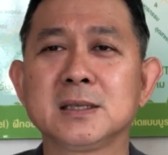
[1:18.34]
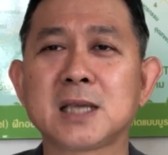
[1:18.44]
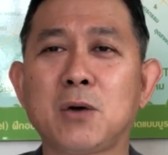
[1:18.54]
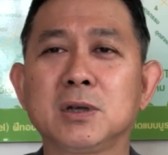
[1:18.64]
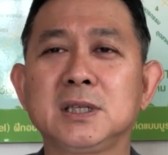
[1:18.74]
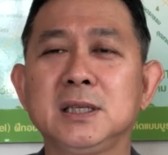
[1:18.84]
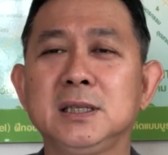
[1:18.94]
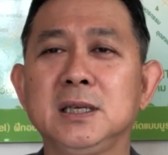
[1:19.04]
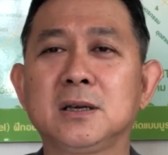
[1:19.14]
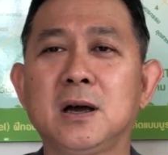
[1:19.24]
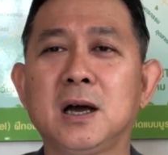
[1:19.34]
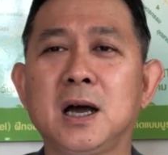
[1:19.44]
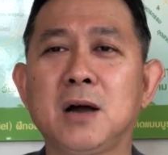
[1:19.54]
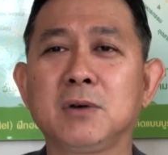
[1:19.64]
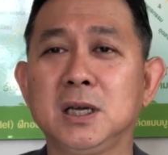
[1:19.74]
เสาร์อาทิตย์นี่ก็
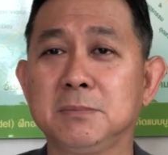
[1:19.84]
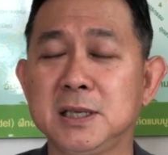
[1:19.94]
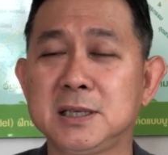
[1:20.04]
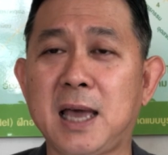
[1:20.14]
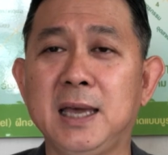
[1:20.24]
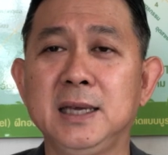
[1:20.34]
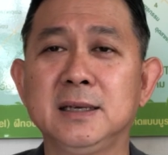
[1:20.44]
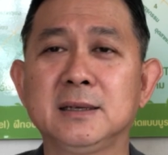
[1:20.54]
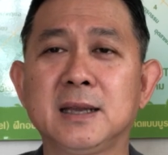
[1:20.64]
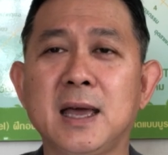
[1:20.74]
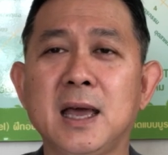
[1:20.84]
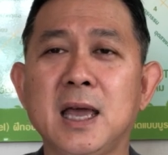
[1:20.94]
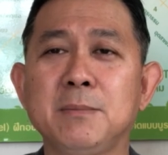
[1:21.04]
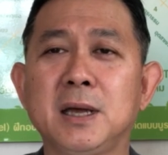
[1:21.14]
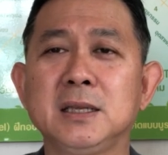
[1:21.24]
เอาเงินไปใช้นะ
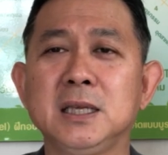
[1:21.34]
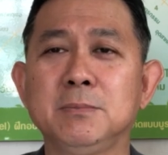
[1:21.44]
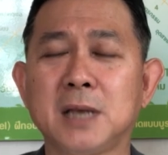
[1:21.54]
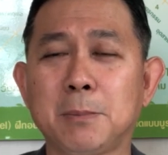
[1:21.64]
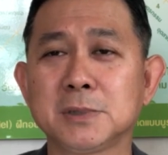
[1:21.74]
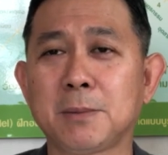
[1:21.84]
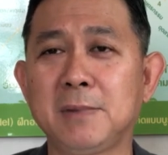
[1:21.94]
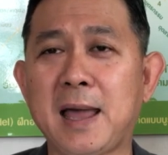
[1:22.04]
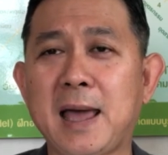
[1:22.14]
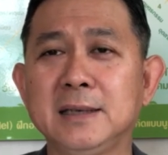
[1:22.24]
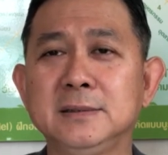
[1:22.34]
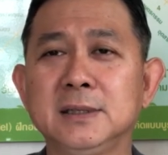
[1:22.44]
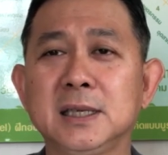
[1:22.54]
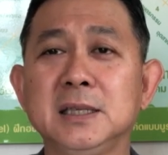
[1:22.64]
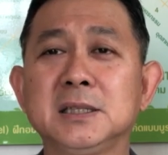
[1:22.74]
ให้มันอิ่มหนำสำราญ
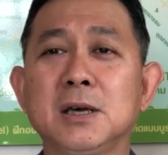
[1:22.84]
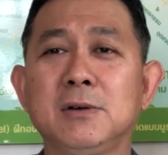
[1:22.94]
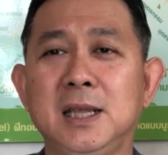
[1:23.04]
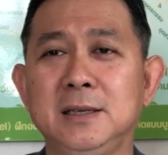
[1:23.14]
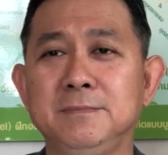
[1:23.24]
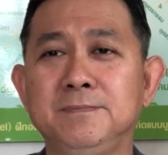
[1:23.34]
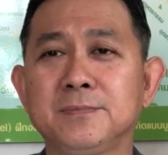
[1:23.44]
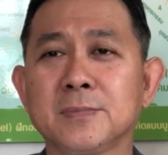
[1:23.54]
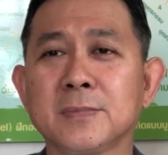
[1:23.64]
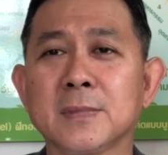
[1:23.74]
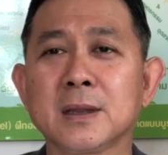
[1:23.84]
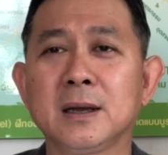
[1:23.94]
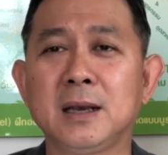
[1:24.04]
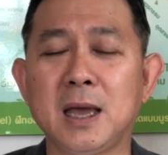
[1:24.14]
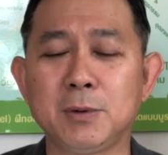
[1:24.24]
กินเที่ยวเล่น
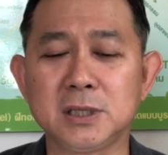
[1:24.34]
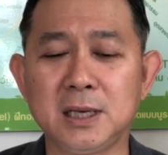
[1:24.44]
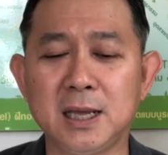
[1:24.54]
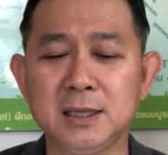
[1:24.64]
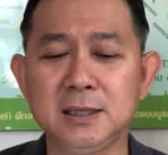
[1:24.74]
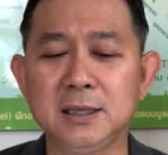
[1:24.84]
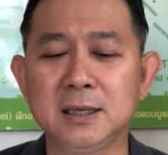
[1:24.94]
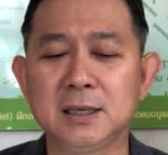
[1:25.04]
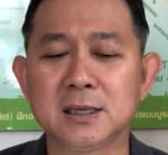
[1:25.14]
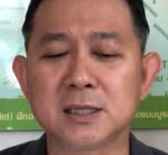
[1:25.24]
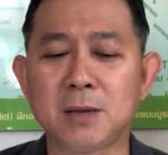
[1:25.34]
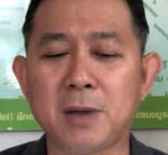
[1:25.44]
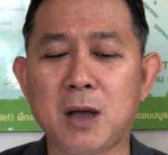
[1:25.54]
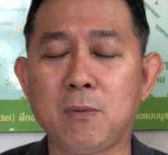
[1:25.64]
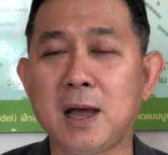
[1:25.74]
นะเพราะฉะนั้นส
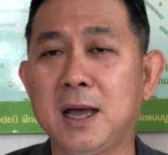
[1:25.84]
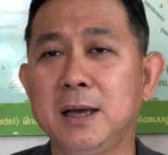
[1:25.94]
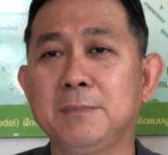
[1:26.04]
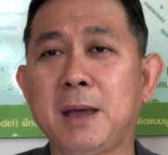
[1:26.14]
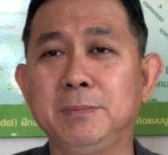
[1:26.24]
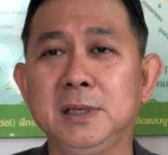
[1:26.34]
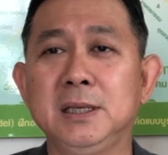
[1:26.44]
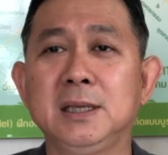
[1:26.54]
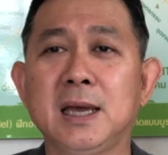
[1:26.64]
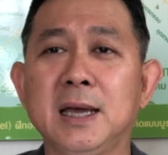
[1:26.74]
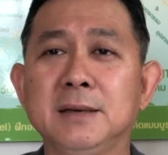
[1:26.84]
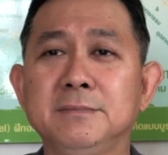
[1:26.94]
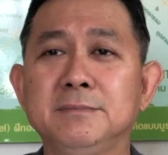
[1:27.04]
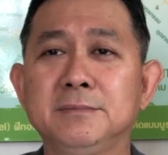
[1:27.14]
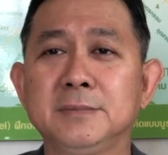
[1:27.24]
ภาวะแบบนี้เนี่ย
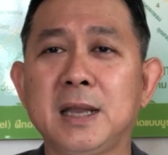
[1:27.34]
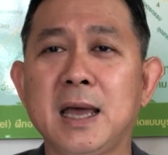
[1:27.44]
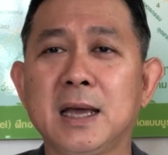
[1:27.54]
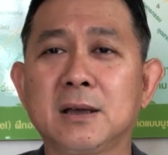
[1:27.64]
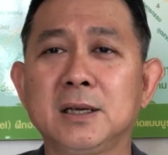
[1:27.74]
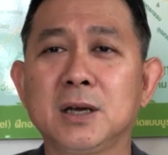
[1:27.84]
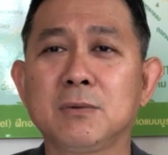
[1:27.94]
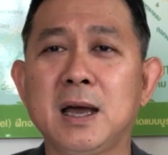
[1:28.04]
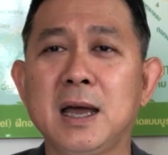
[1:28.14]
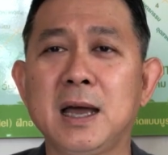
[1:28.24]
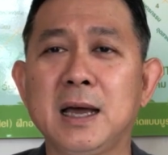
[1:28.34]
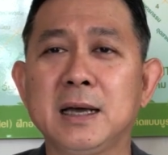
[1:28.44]
นะก็เรียกว่า